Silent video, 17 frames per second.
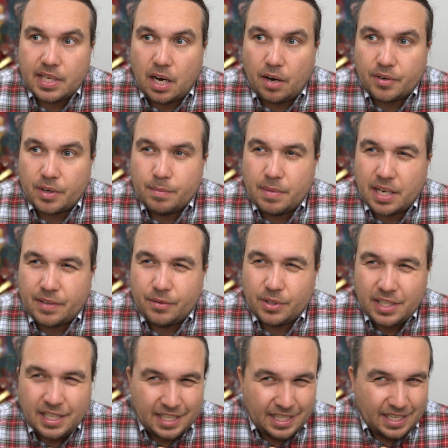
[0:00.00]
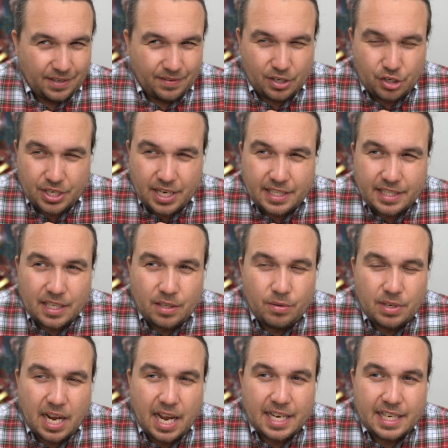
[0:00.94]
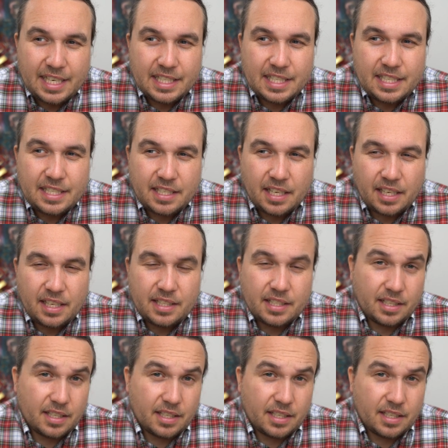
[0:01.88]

aufgemacht wird, wer steckt denn nun eigentlich dahinter?